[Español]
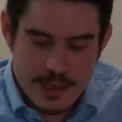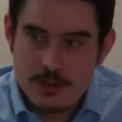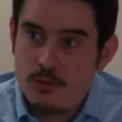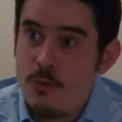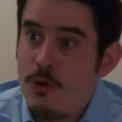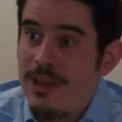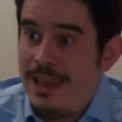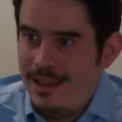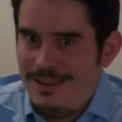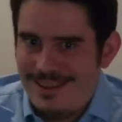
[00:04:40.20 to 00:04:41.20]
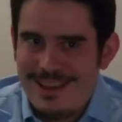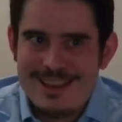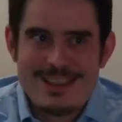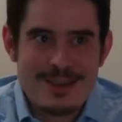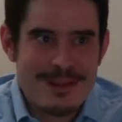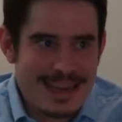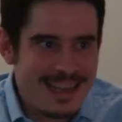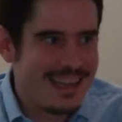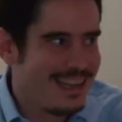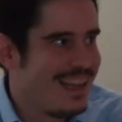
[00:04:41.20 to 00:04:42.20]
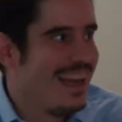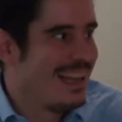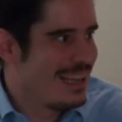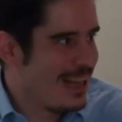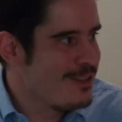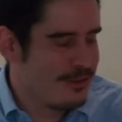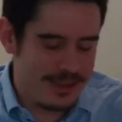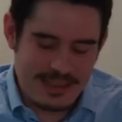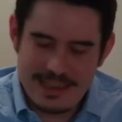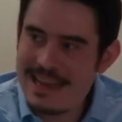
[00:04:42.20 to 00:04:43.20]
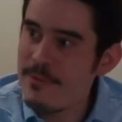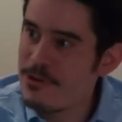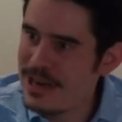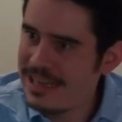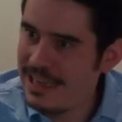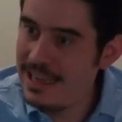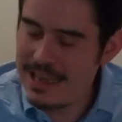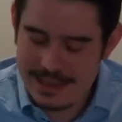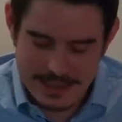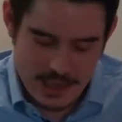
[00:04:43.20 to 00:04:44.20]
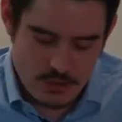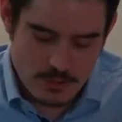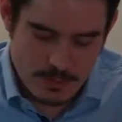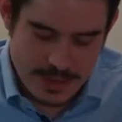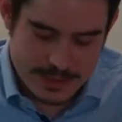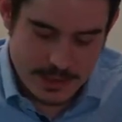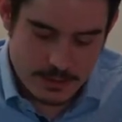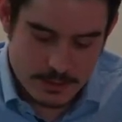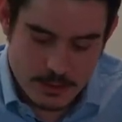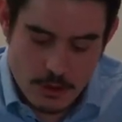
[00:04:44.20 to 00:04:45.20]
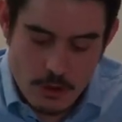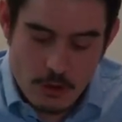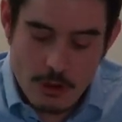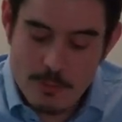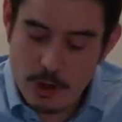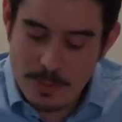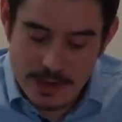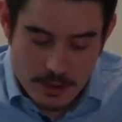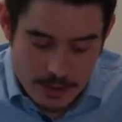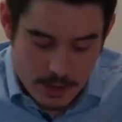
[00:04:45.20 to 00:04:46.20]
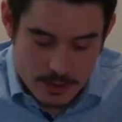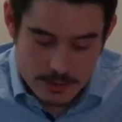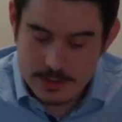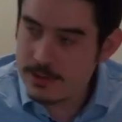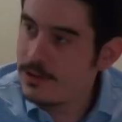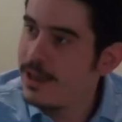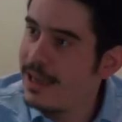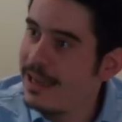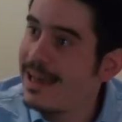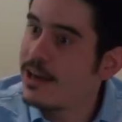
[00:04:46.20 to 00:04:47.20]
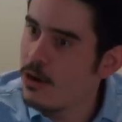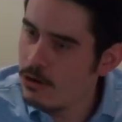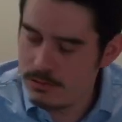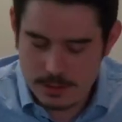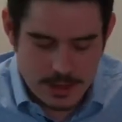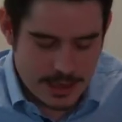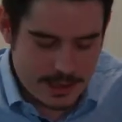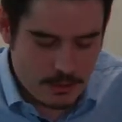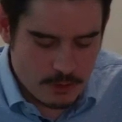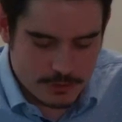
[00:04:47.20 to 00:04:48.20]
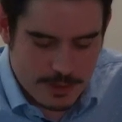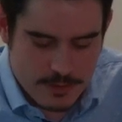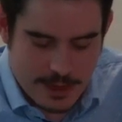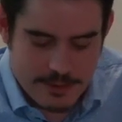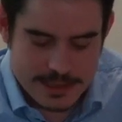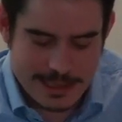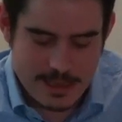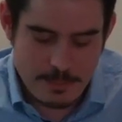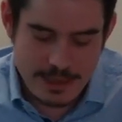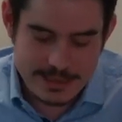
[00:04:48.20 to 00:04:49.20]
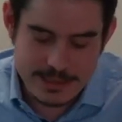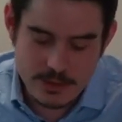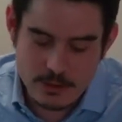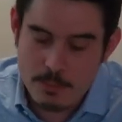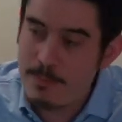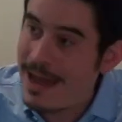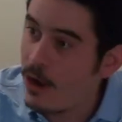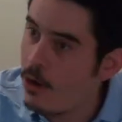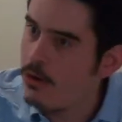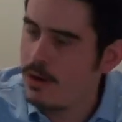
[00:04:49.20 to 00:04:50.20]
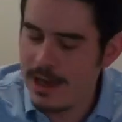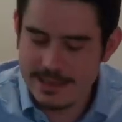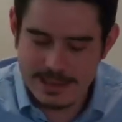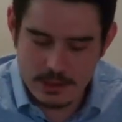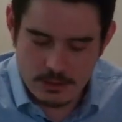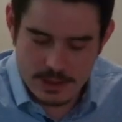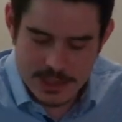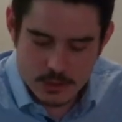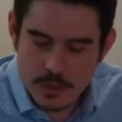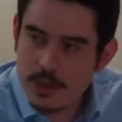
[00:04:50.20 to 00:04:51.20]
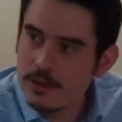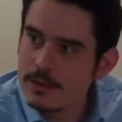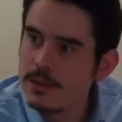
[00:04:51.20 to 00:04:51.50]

tuvo que intervenir en el crédito que tenía la monarquía y su empréstito. Compró periódicos, encargó artículos favorables al empréstito, pagó a escritores a sueldo